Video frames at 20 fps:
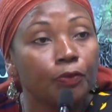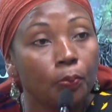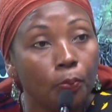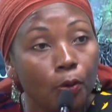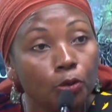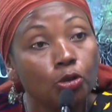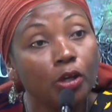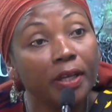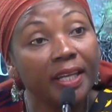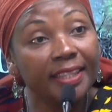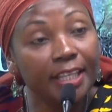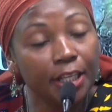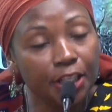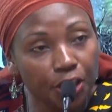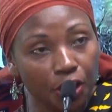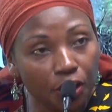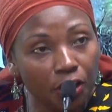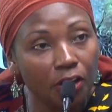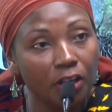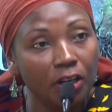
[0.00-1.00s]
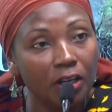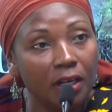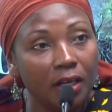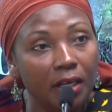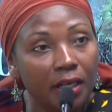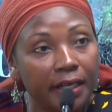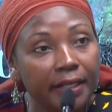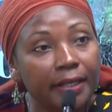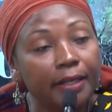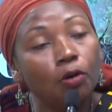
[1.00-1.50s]
pour soigner des gens
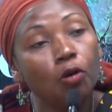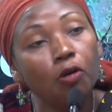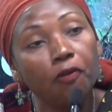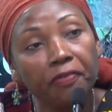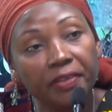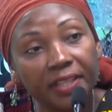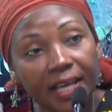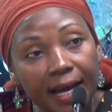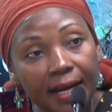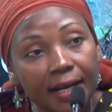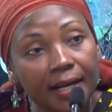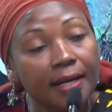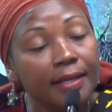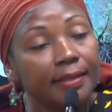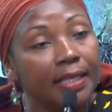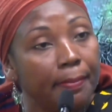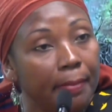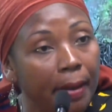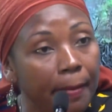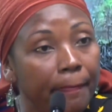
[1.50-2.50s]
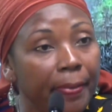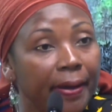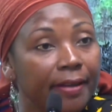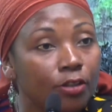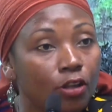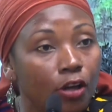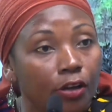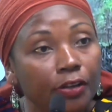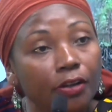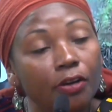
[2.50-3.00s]
et qu'au final, ces mêmes
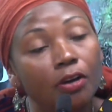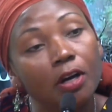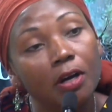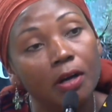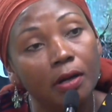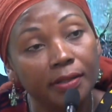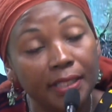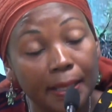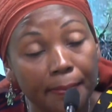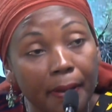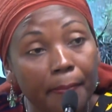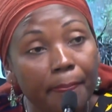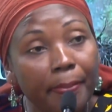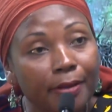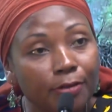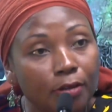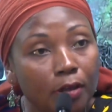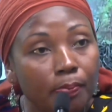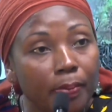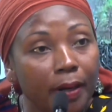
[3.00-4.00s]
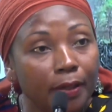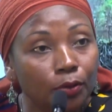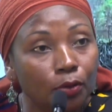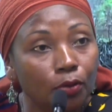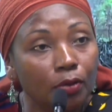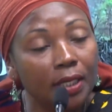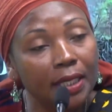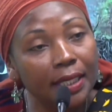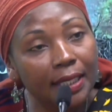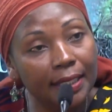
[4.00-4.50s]
personnes, ces mêmes personnes
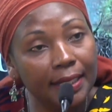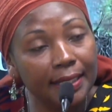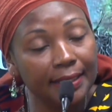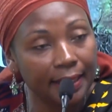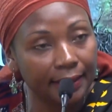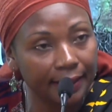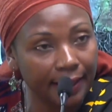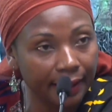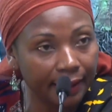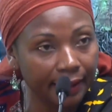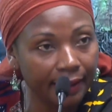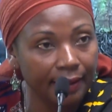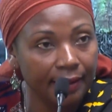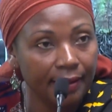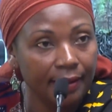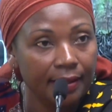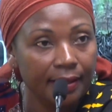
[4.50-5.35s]
pardon, les, les attaquent.